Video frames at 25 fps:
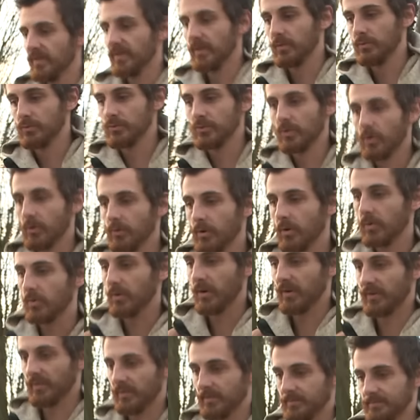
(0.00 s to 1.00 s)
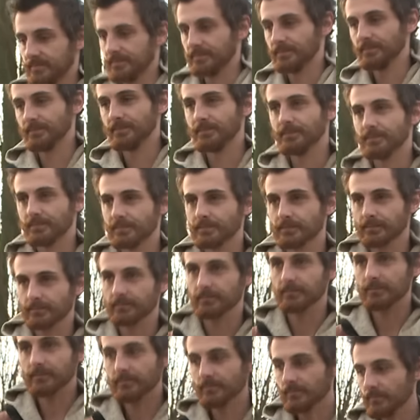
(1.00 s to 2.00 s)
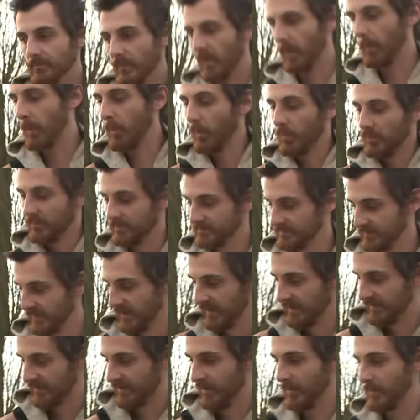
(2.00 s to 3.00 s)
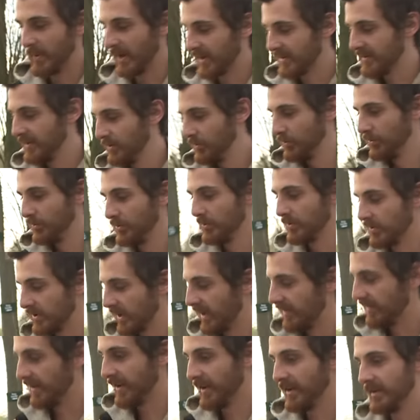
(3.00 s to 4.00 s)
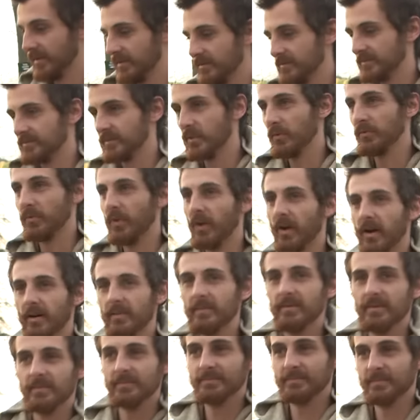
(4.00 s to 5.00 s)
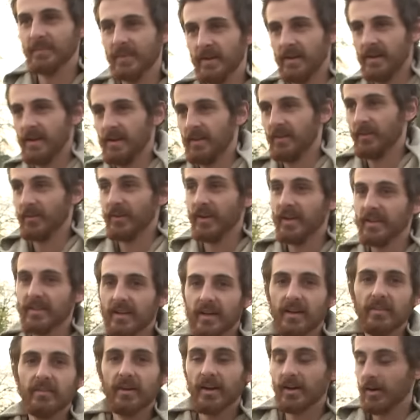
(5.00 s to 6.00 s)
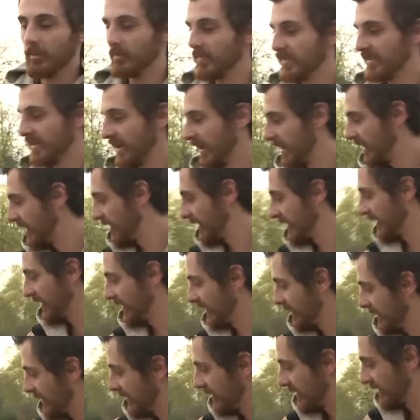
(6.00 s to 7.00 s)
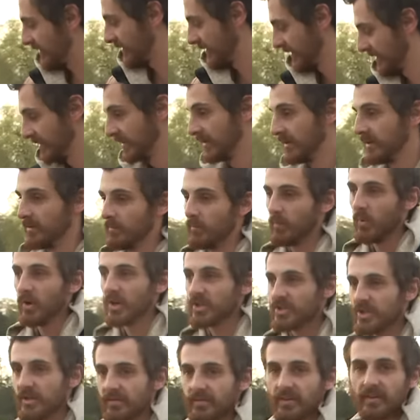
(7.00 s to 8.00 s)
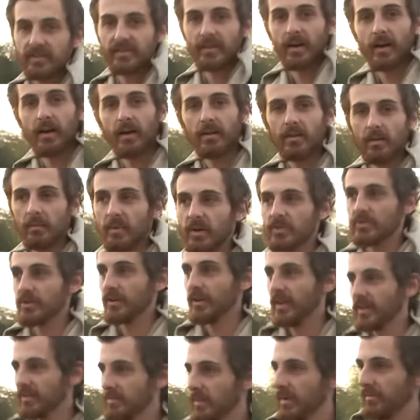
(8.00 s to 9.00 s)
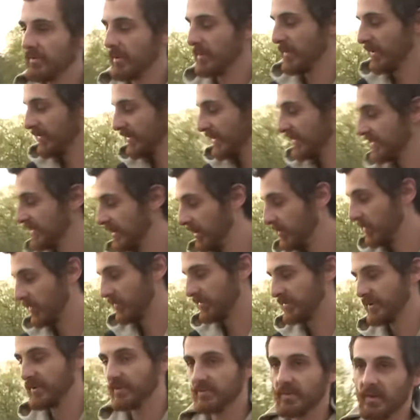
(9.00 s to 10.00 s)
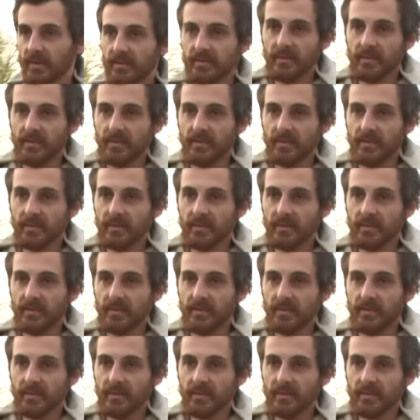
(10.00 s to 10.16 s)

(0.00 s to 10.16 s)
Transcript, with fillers: c'est toujours une angoisse. Mais bon, c'est partie du travail de forain. Hein. On a été élevé comme ça, et moi j'ai fait ça dans ma jeunesse, ma femme a fait ça, mon fils fera